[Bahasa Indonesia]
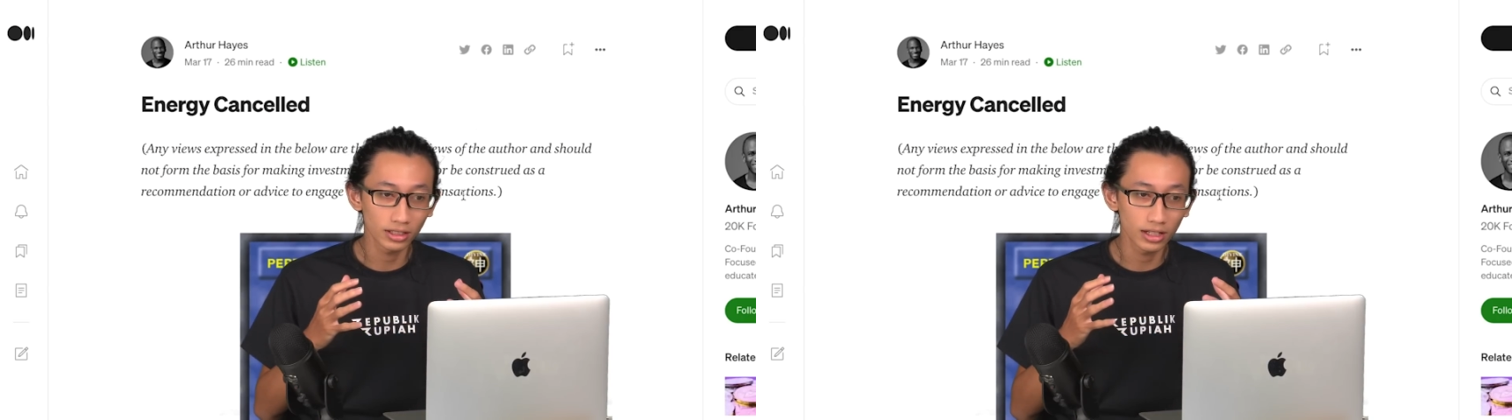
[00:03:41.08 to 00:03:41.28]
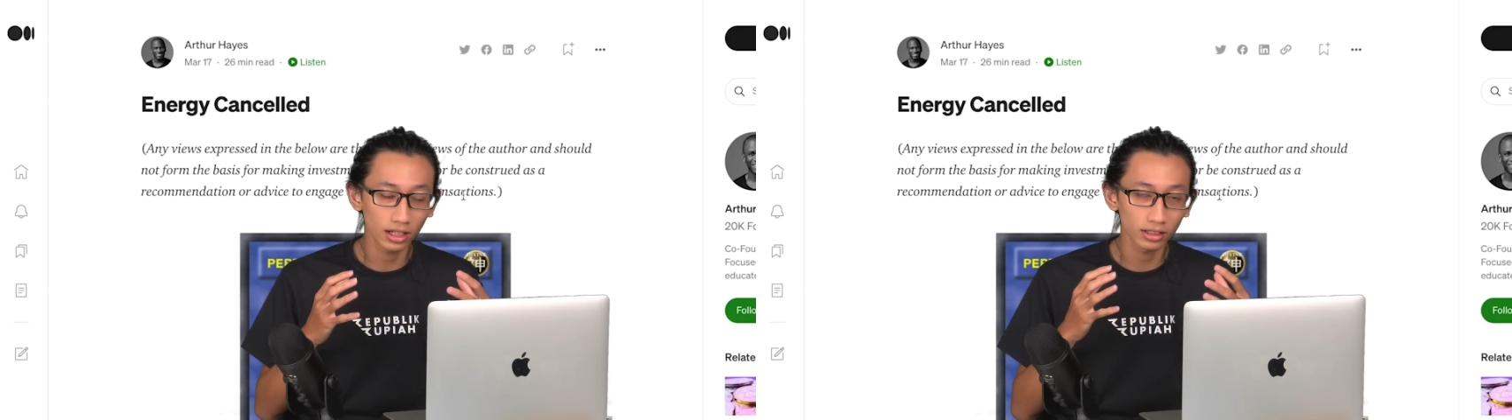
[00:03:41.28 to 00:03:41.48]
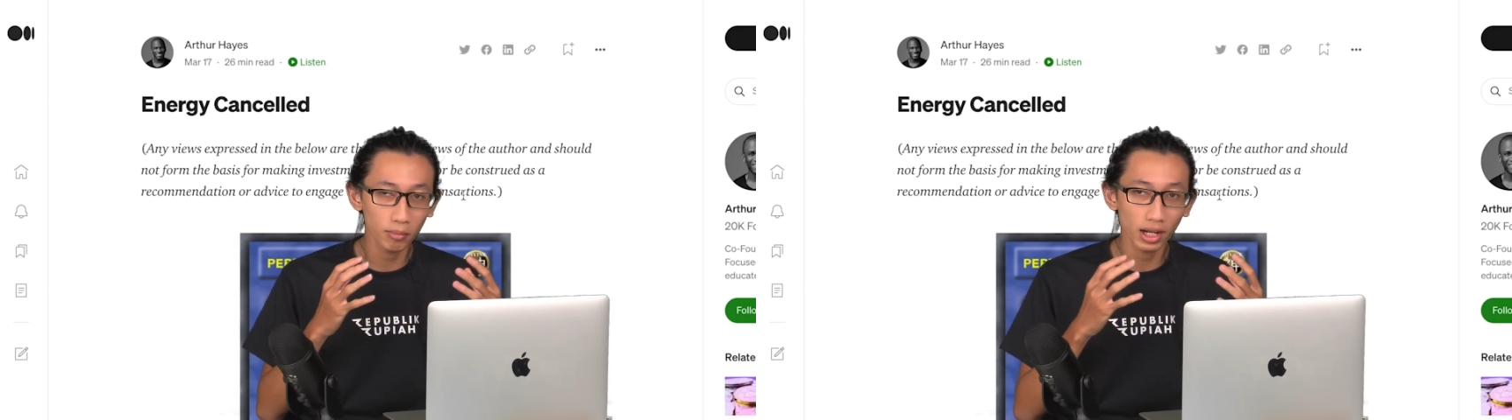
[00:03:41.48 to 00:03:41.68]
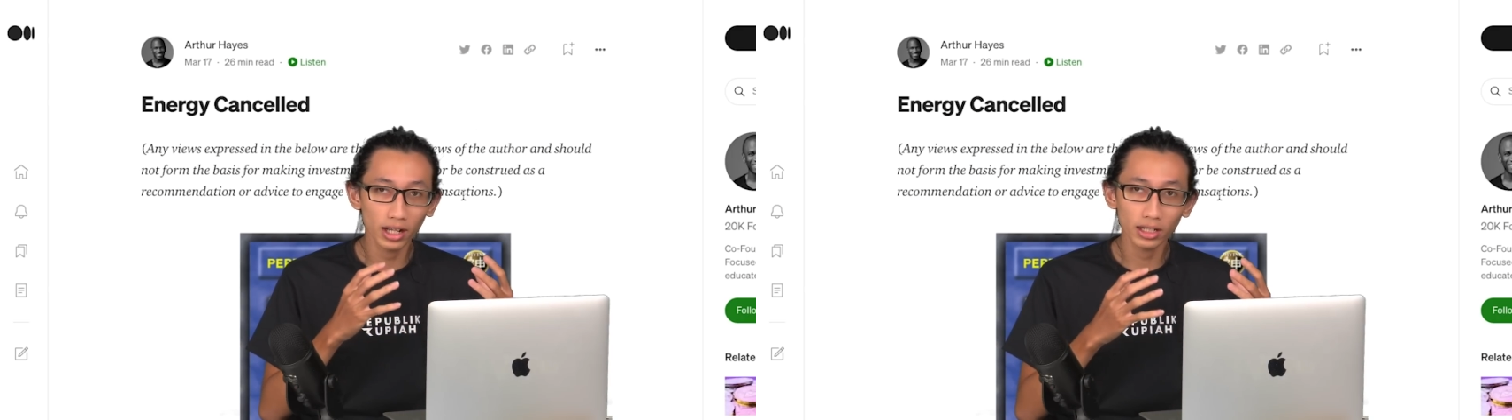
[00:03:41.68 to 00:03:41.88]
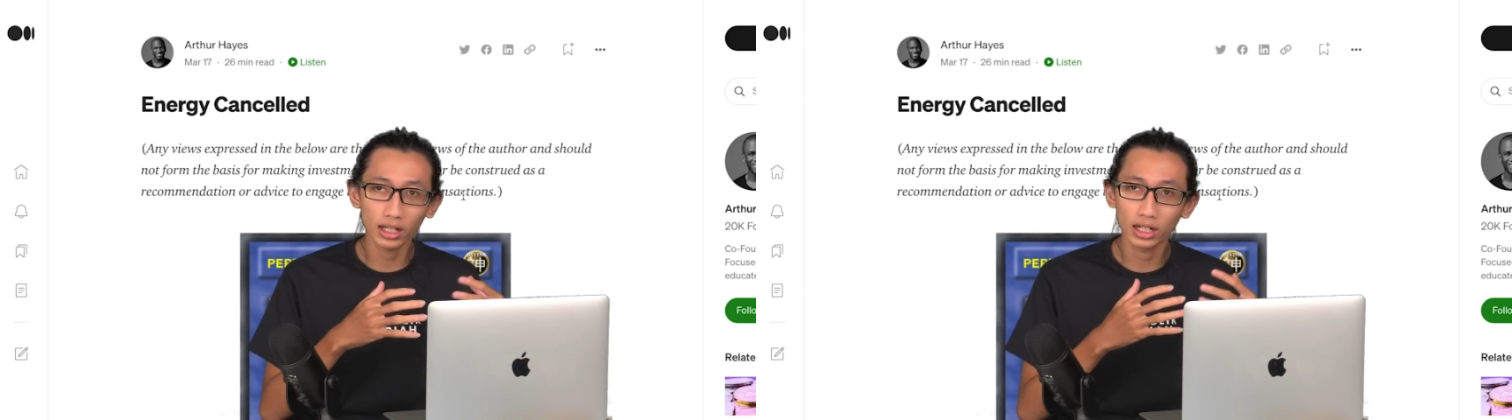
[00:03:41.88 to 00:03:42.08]
yang
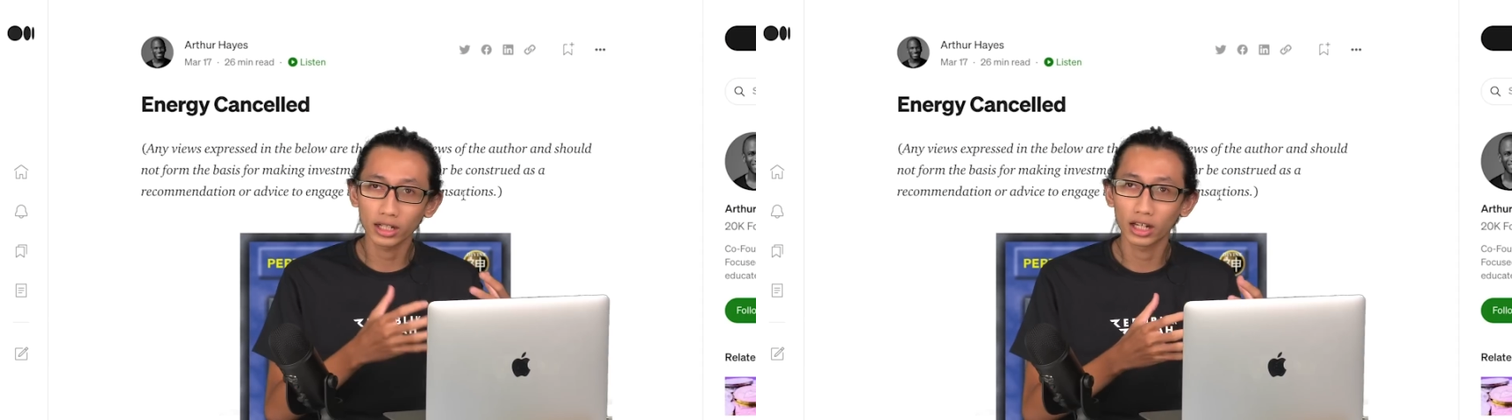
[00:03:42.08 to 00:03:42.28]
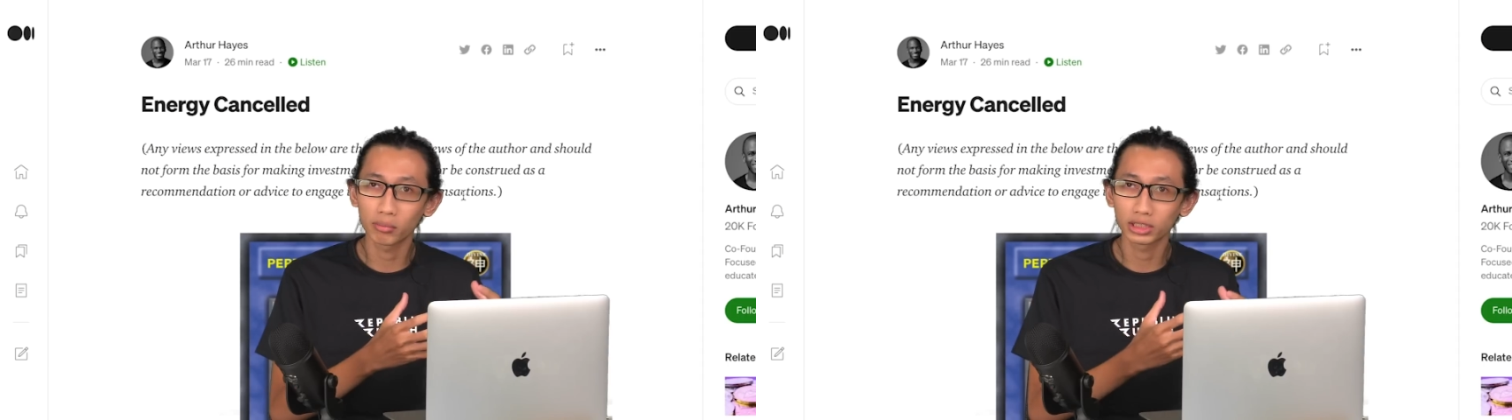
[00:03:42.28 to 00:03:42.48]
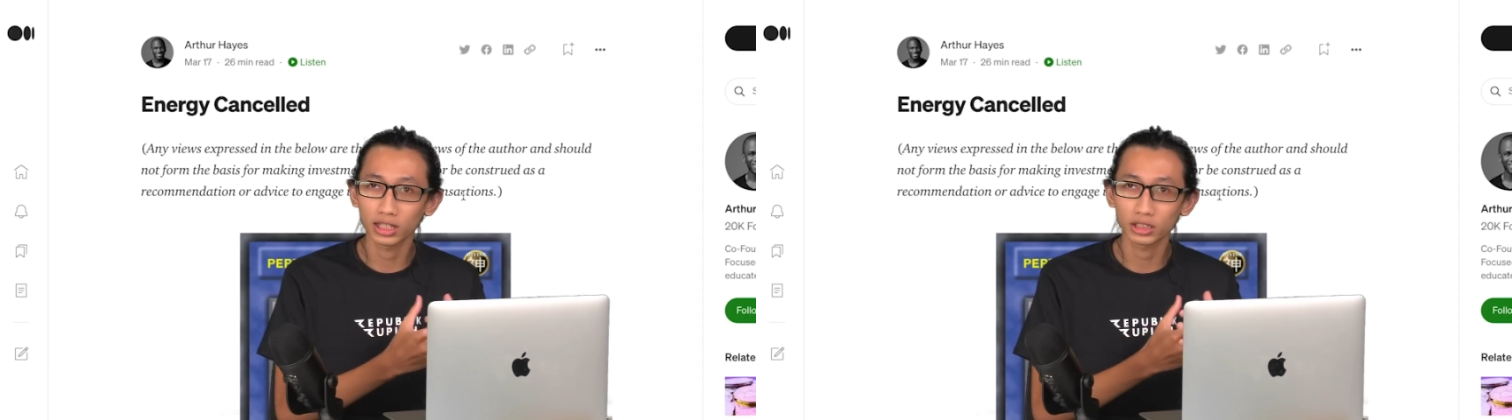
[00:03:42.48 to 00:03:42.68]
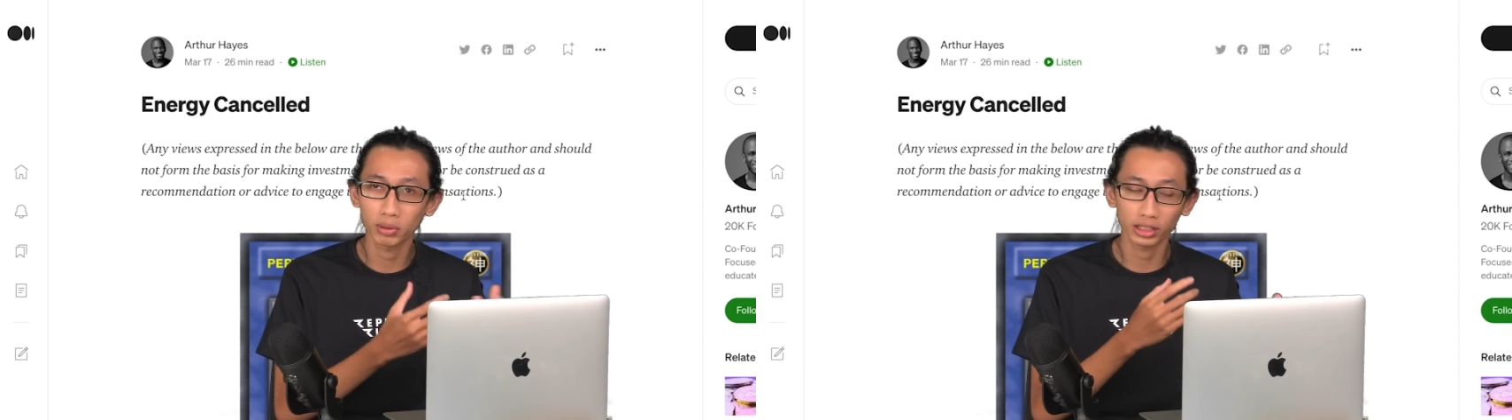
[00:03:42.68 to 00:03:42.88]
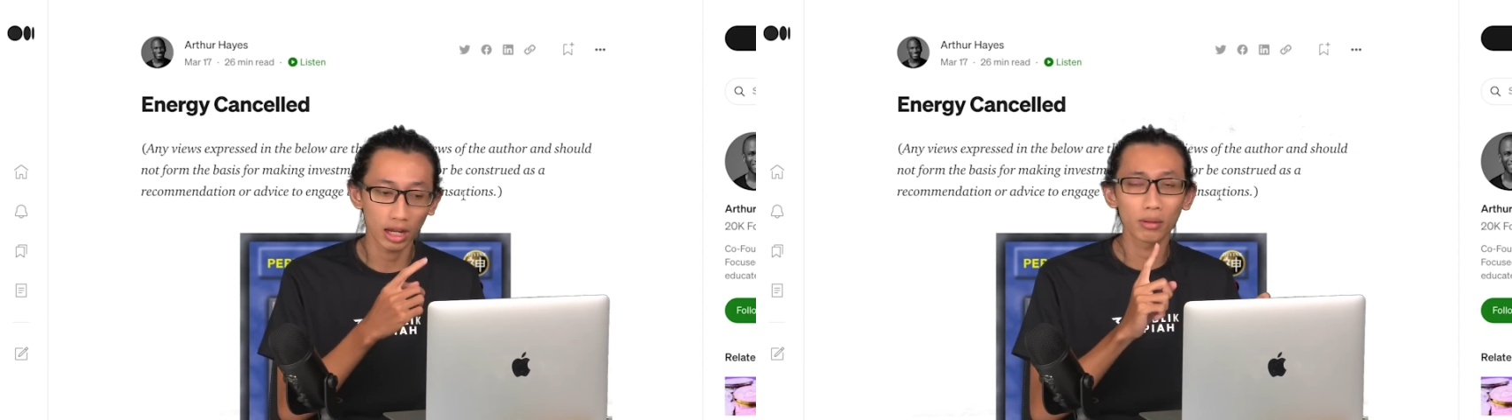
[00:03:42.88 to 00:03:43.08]
mana negara-negara besar seperti